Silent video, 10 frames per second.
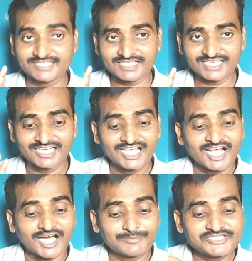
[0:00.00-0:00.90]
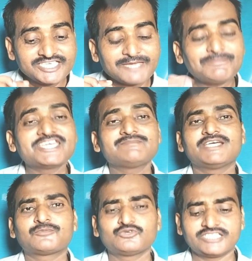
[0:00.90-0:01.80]
ठीक है अब ये पेज
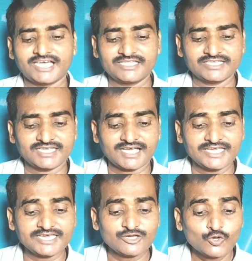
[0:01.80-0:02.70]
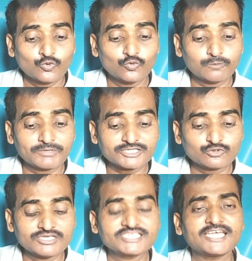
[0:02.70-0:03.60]
में आपको ध्यान देना है ऊपर
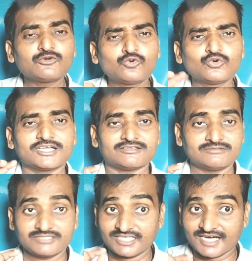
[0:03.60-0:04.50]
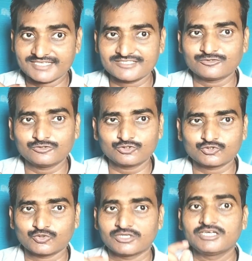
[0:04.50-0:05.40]
देखो लिखा है गूगल ध्यान से देखो
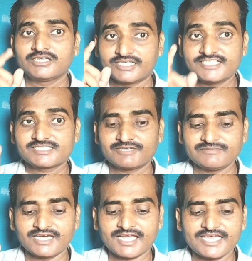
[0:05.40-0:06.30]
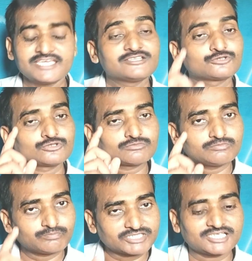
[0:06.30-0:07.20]
दोस्तों नहीं समझ में आ रहा है
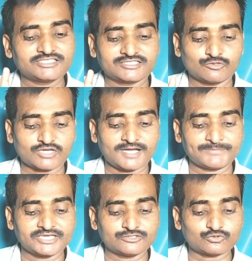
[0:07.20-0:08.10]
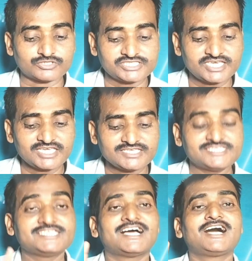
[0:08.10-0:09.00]
बता देता हूं कहां पे है देखो ये
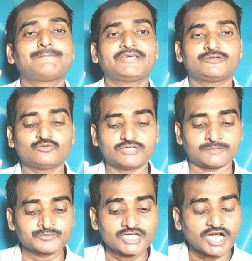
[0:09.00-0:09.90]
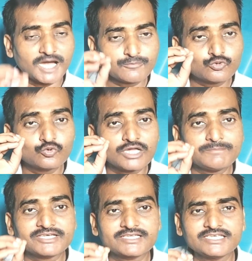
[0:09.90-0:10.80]
यहां पे है गूगल अब
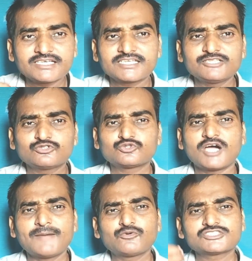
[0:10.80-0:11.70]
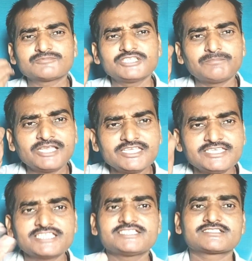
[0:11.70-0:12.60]
गूगल पे क्लिक करके दोस्तों आपको सबसे पहले
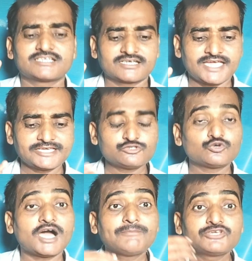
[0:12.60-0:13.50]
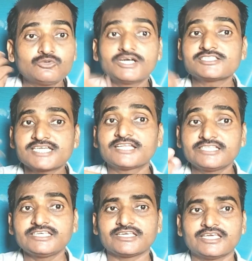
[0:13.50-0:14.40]
ये चीज करना है कि जो आप कीवर्ड
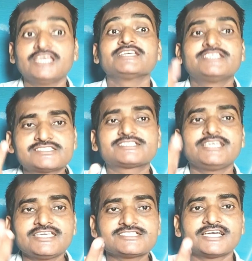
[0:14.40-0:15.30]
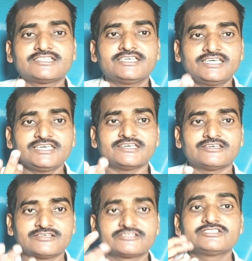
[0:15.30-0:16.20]
चाहते हैं किसके लिए चाहते हैं
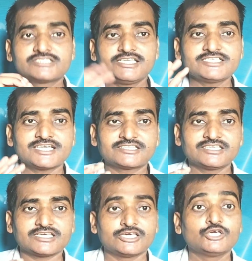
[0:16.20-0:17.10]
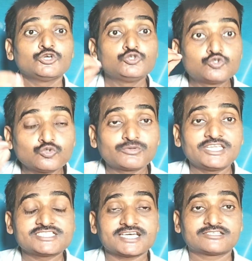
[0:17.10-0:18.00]
किसके लिए चाहते हैं यूट्यूब
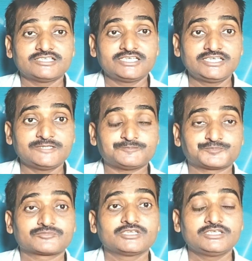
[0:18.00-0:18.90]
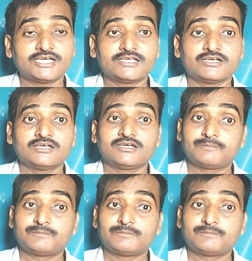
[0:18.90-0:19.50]
के लिए चाहते हैं या